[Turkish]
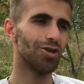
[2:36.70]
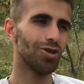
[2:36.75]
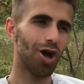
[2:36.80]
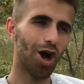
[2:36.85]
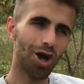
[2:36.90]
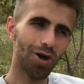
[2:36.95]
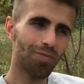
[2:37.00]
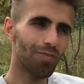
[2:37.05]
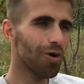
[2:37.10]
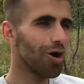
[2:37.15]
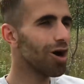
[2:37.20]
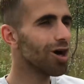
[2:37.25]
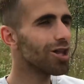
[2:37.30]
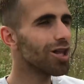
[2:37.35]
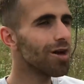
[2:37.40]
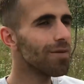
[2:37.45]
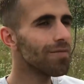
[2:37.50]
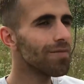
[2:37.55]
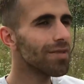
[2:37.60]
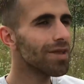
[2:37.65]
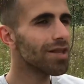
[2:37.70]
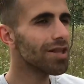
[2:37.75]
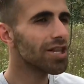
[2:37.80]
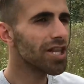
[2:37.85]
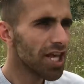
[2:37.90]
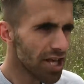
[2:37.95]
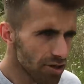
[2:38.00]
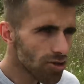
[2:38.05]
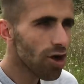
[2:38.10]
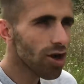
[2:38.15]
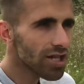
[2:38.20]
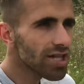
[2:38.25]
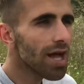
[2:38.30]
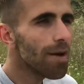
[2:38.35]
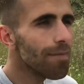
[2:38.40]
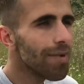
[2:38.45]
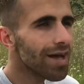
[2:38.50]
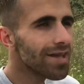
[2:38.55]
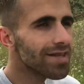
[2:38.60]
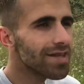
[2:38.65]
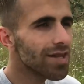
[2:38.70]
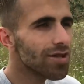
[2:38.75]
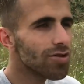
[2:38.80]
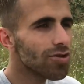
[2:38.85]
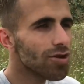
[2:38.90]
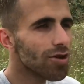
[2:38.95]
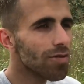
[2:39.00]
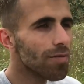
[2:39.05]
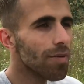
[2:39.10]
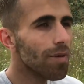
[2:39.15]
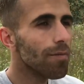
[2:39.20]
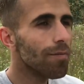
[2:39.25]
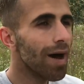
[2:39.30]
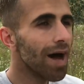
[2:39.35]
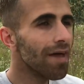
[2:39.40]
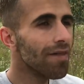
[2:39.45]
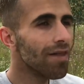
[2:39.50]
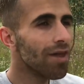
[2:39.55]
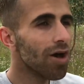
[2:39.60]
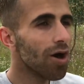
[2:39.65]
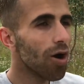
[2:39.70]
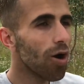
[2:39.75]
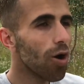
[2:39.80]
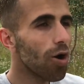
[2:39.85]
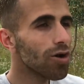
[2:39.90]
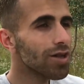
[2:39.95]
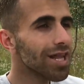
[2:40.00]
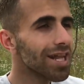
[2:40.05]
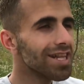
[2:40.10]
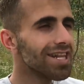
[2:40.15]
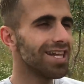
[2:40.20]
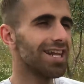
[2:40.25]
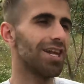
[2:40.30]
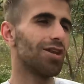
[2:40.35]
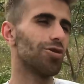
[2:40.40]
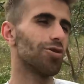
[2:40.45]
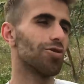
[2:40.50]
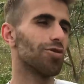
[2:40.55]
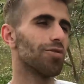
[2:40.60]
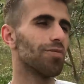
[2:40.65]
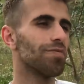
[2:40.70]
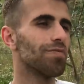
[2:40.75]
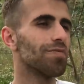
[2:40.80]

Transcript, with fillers: Yok bu adam. TikTok'tan bahsediyorum. Ben orada dileniyorum.